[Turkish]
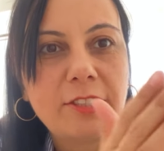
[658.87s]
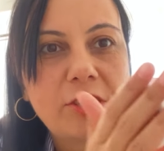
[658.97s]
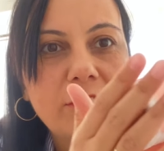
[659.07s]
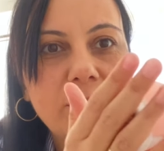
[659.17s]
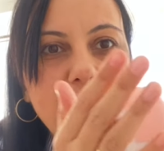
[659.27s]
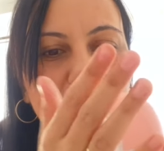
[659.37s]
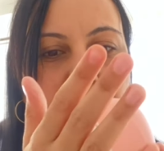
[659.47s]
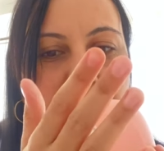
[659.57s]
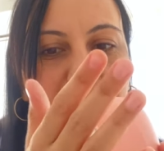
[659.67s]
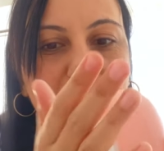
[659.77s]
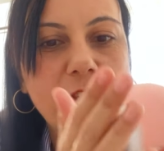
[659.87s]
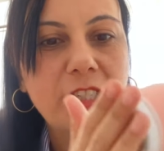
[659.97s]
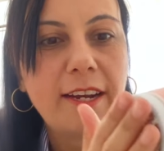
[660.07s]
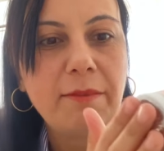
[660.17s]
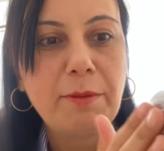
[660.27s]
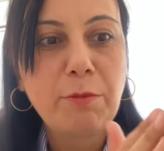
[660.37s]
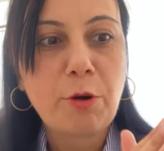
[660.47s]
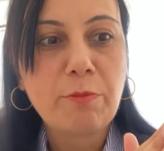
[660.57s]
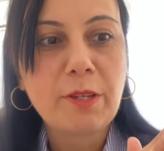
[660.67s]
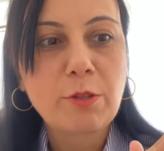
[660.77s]
çalıştırdım arkadaşlar.
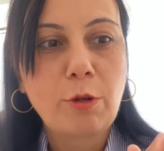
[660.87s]
Bilmiyorum nasıl